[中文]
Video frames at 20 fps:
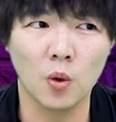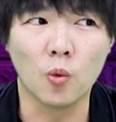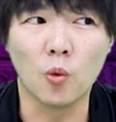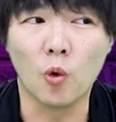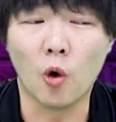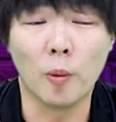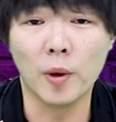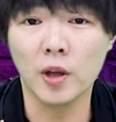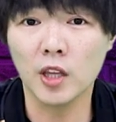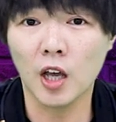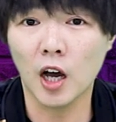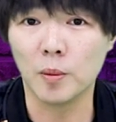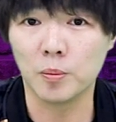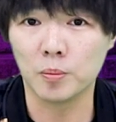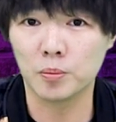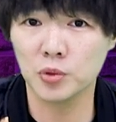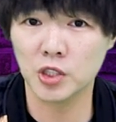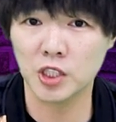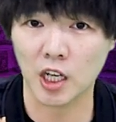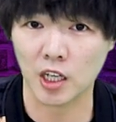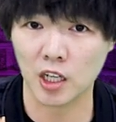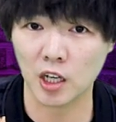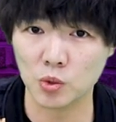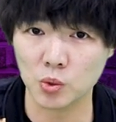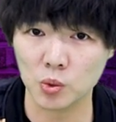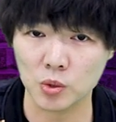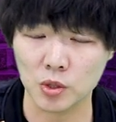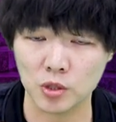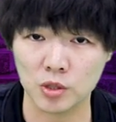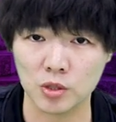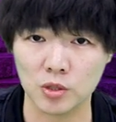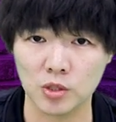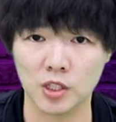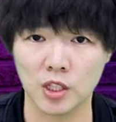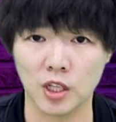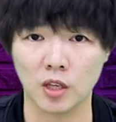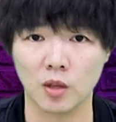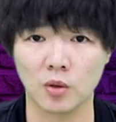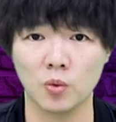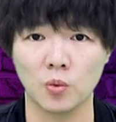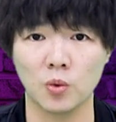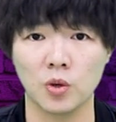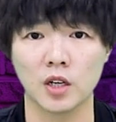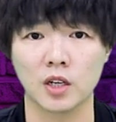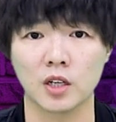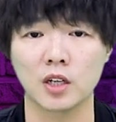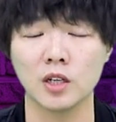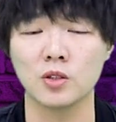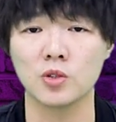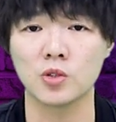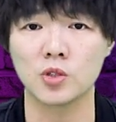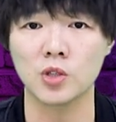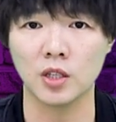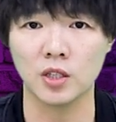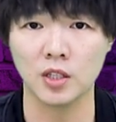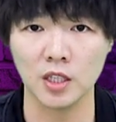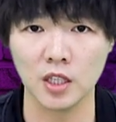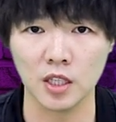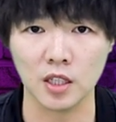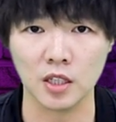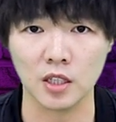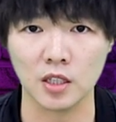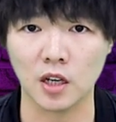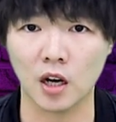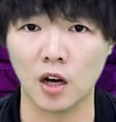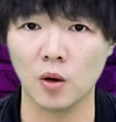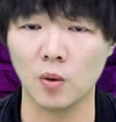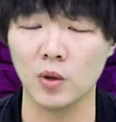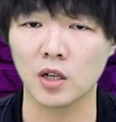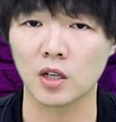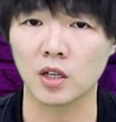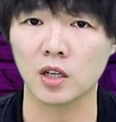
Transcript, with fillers: 我们很不想要做的事情，为了更正义，然后为了